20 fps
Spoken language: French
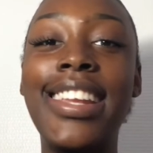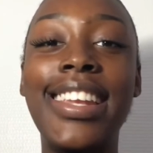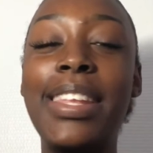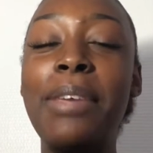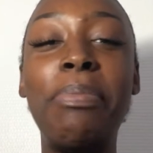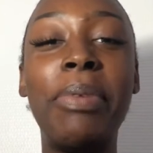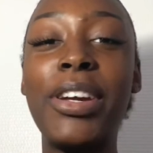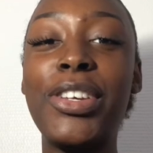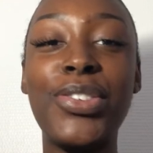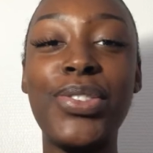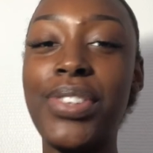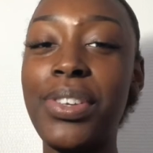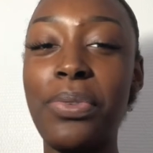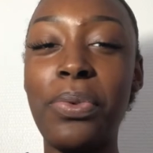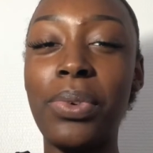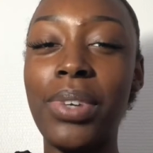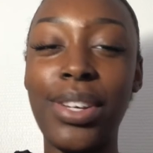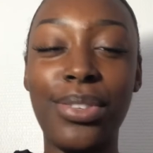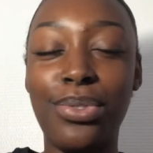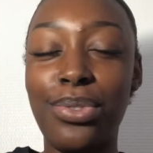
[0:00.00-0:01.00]
les préjugés
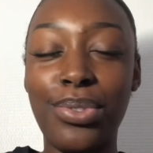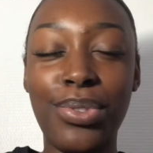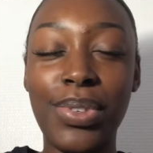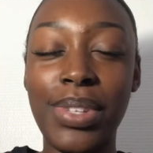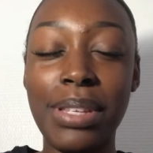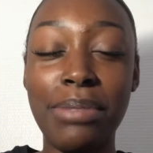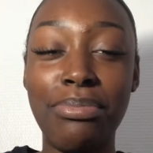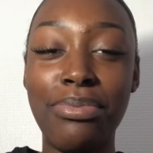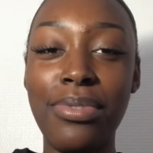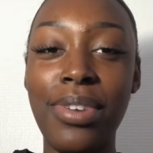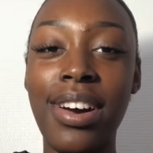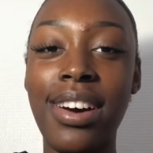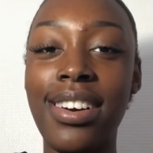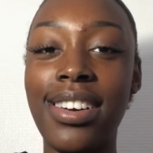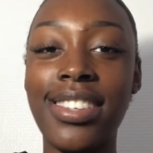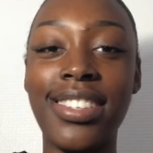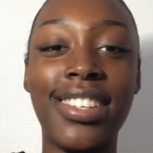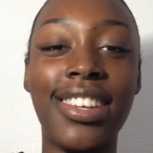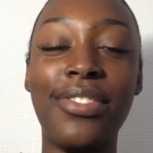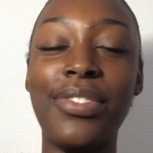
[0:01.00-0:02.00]
qu'on a tous au début,
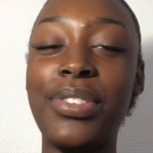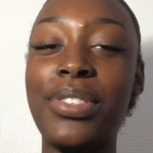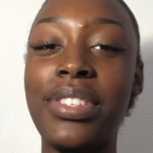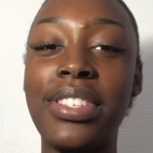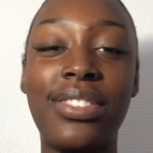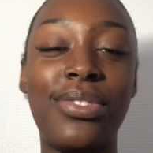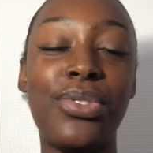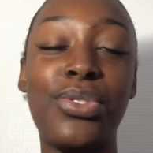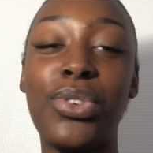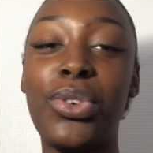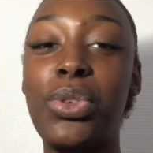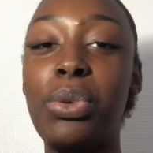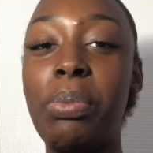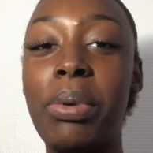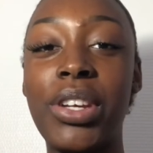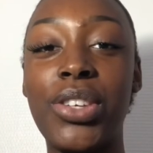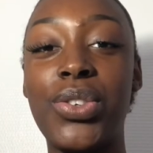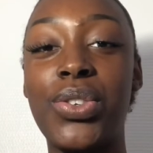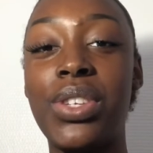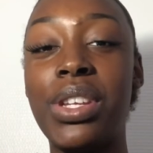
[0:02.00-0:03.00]
là, j'avais ce genre de
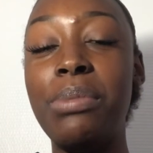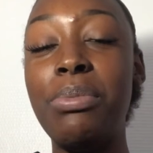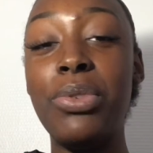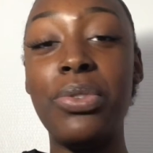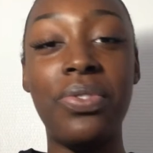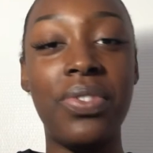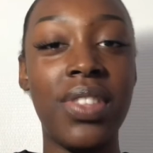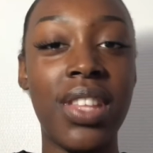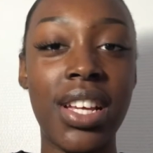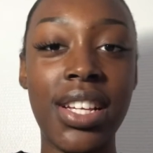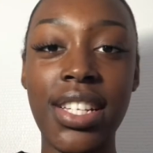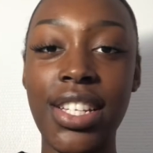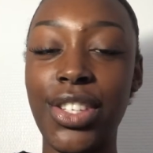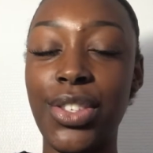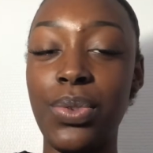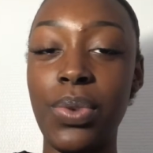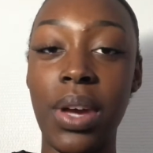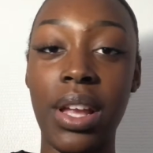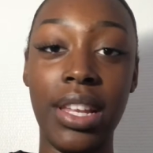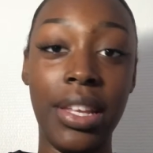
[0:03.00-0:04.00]
préjugés, mais au final, j'y
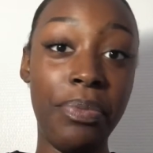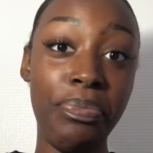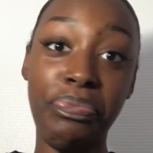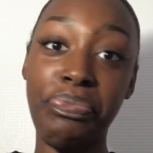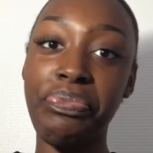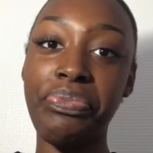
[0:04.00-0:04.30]
suis allée.